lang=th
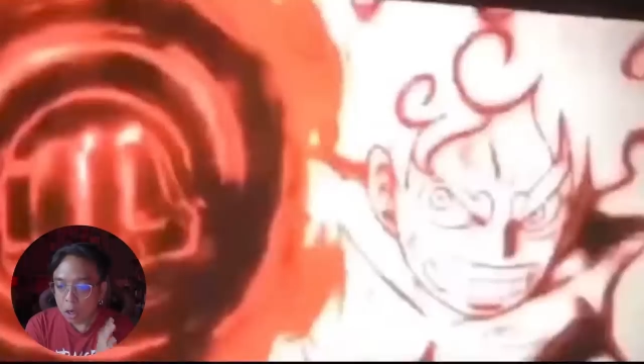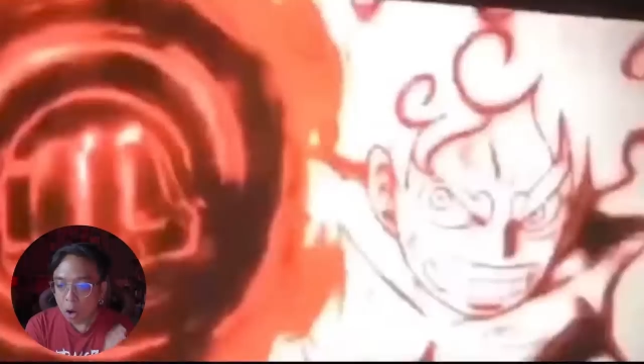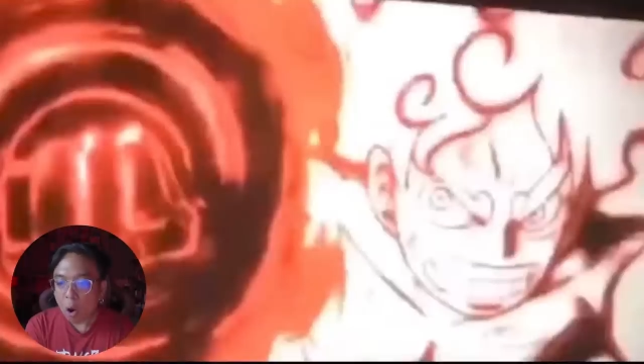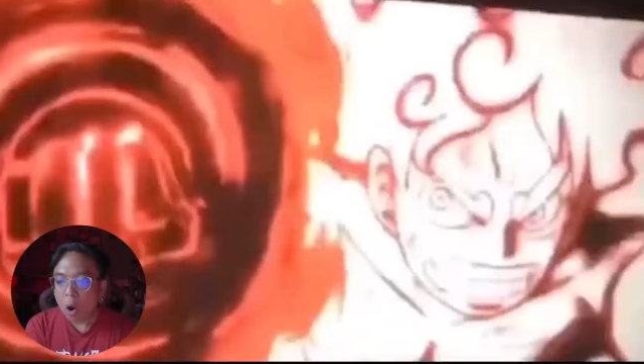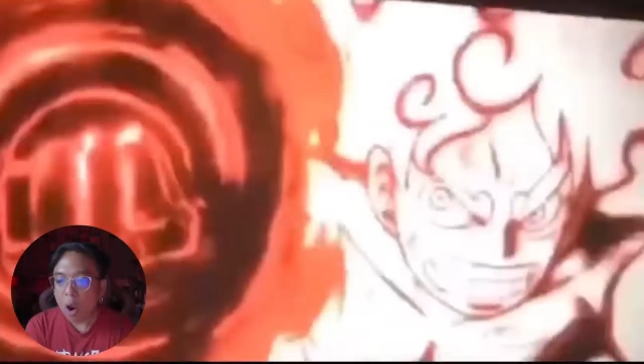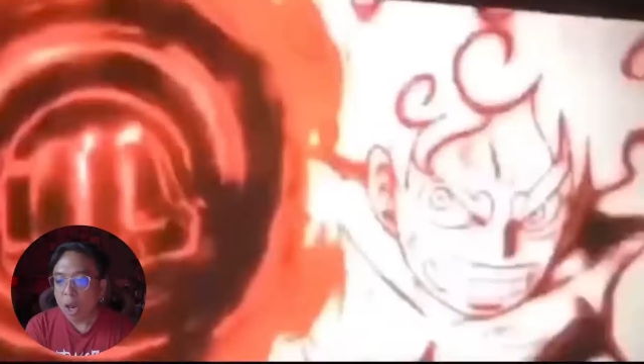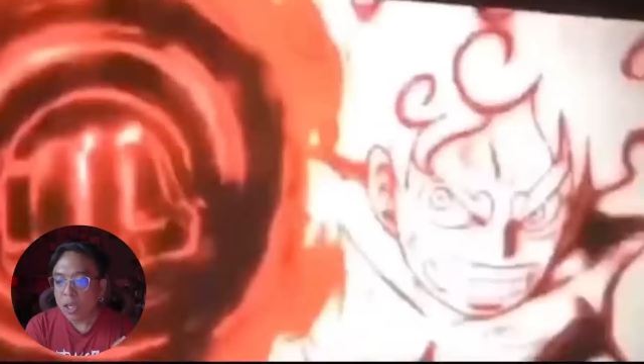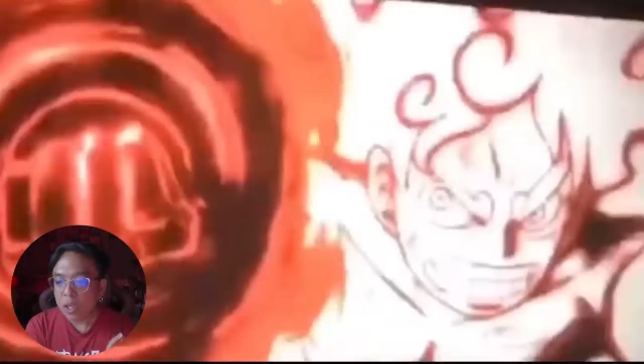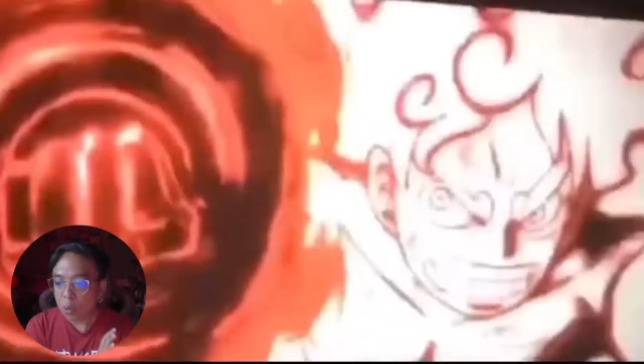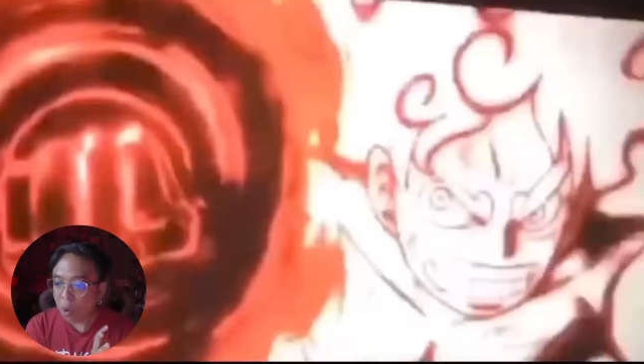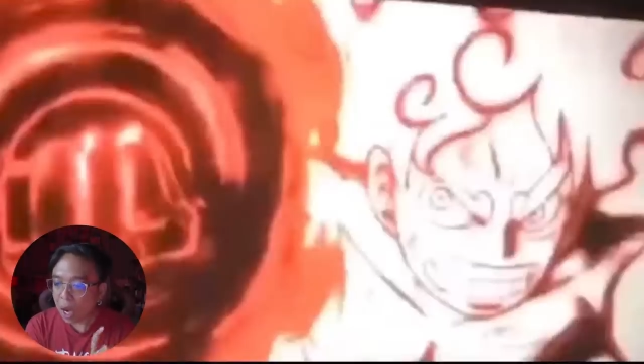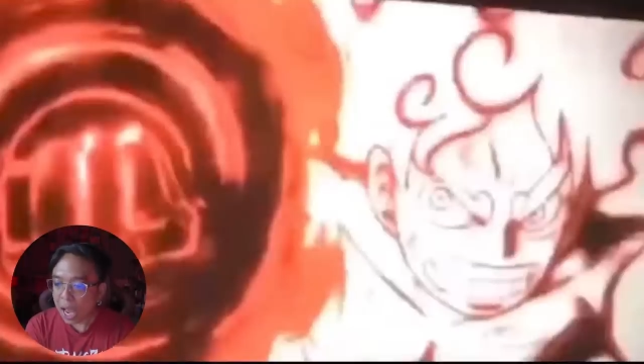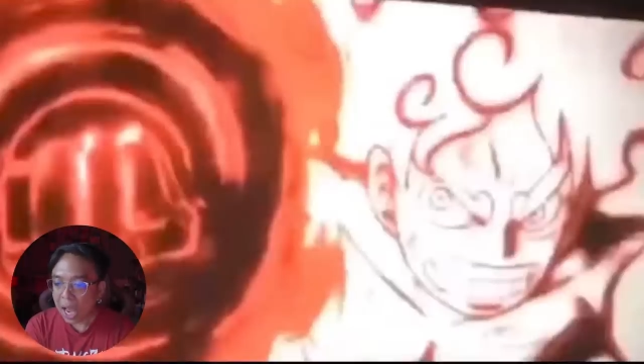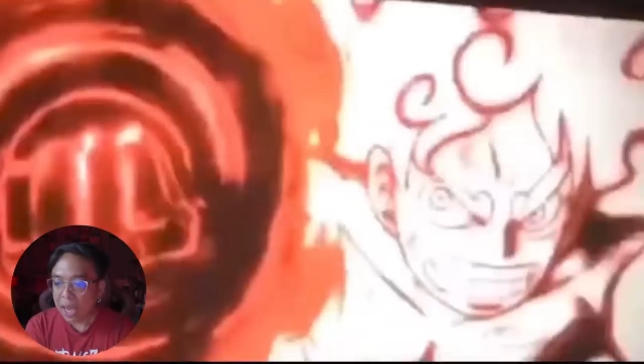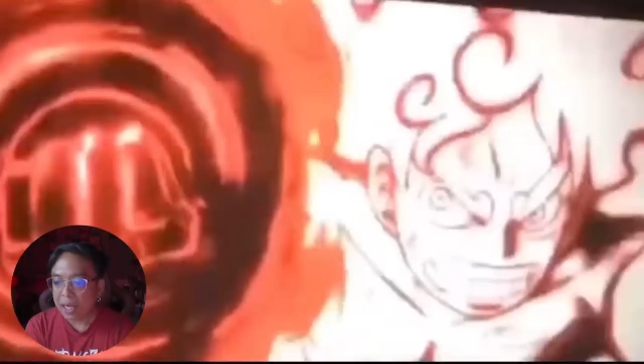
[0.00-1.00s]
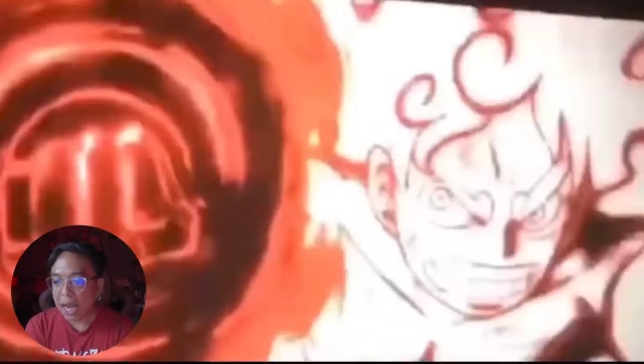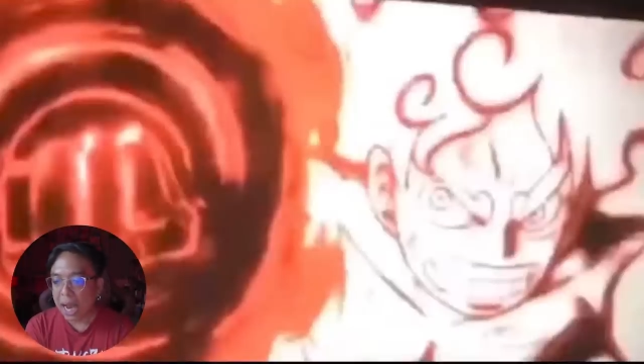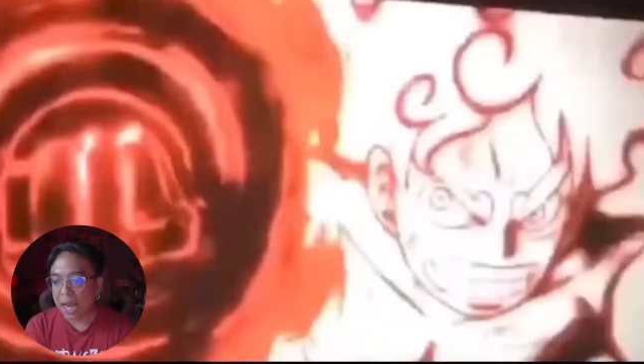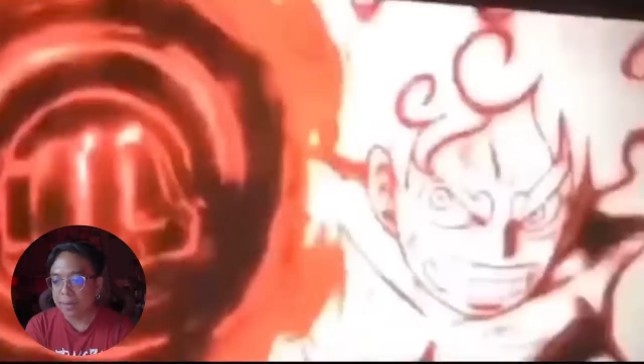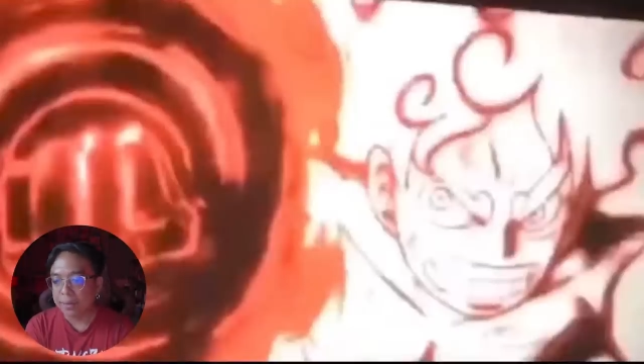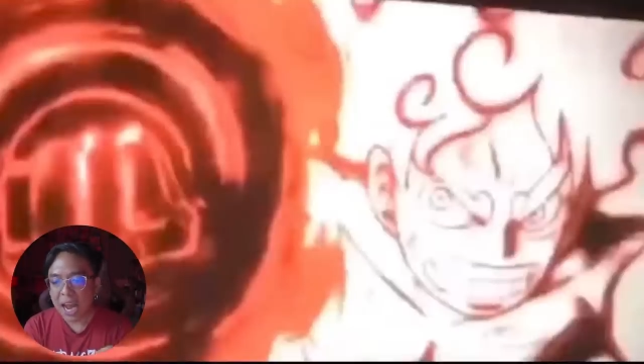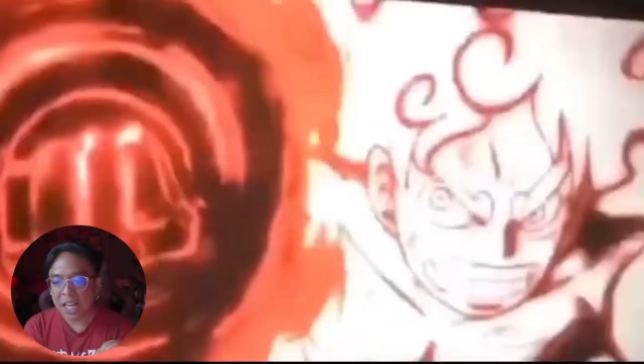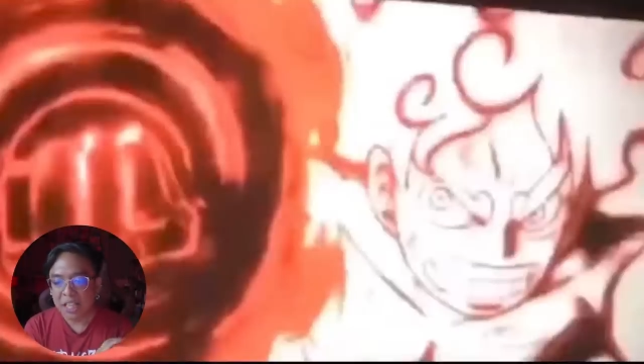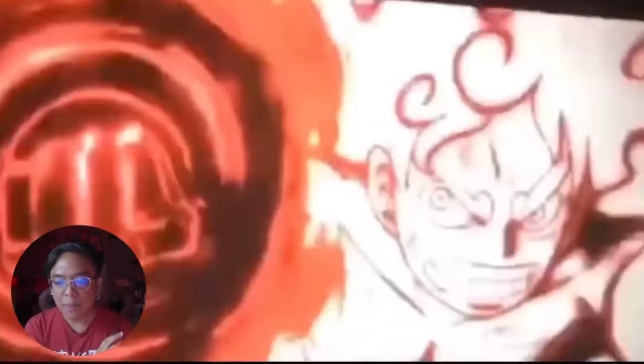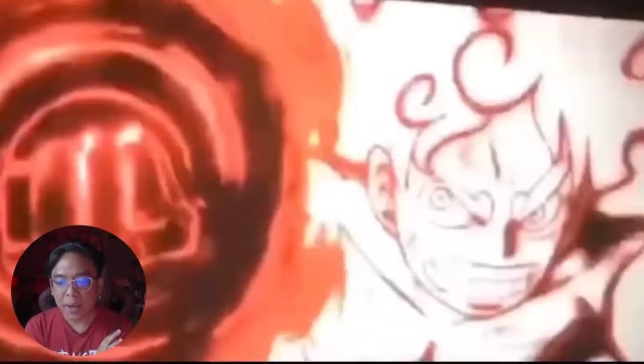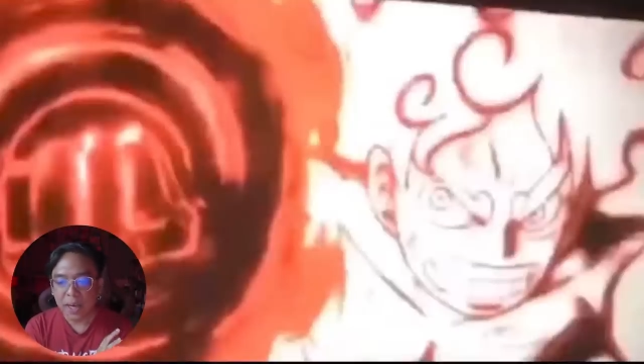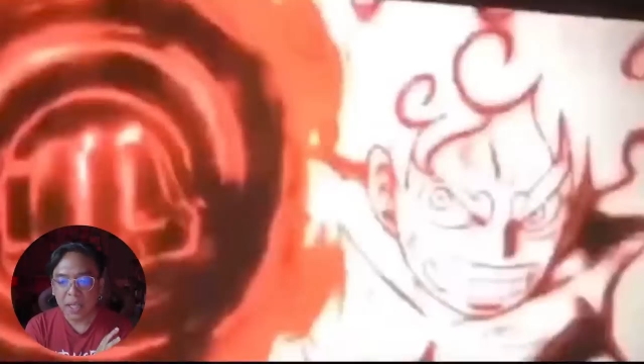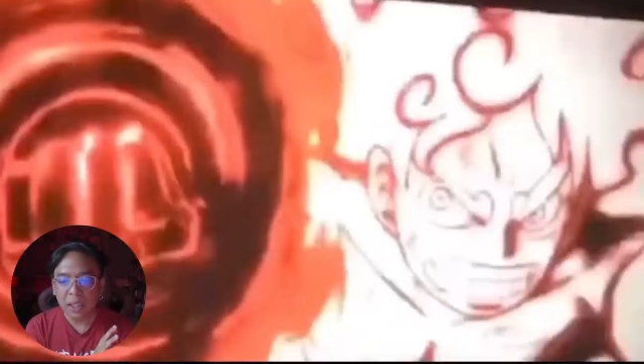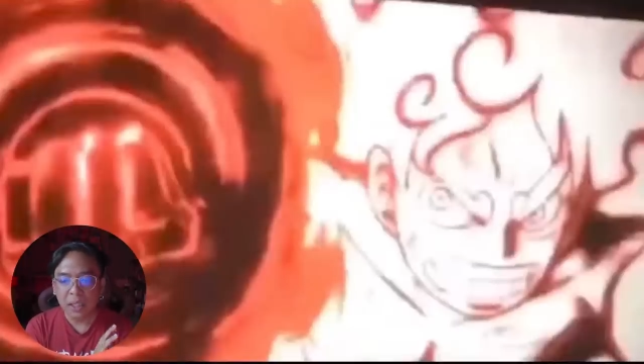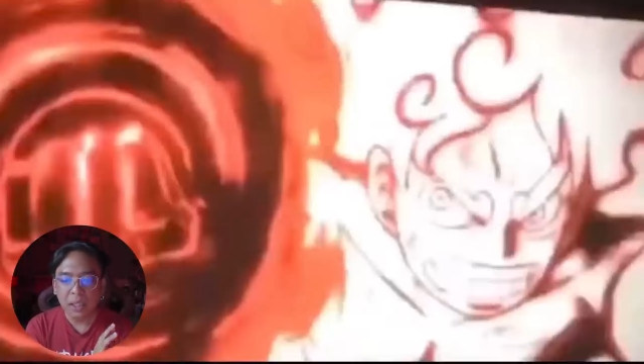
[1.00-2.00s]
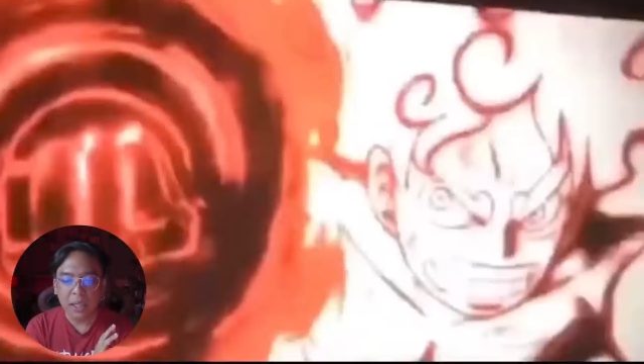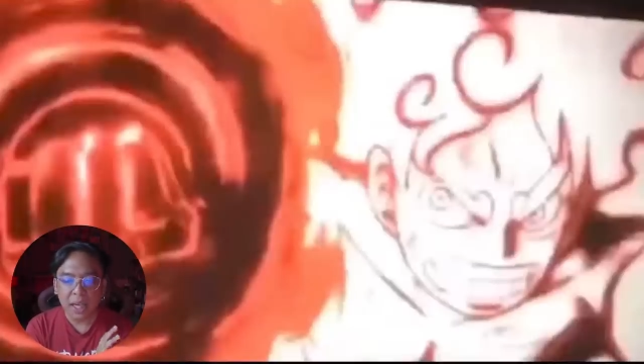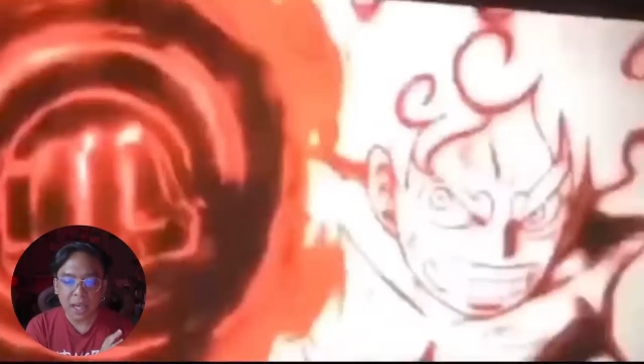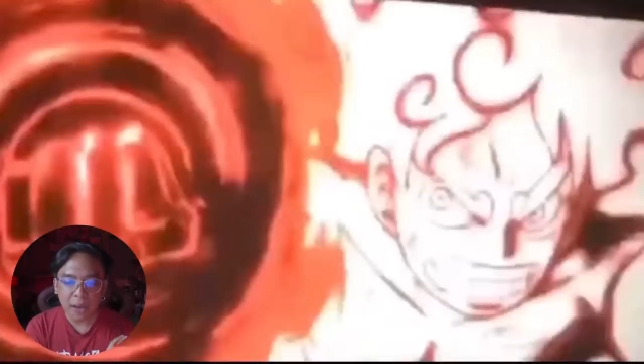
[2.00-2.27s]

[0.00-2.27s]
ลอยอยู่ข้างกัน อาจจะเป็นอีกหนึ่งใน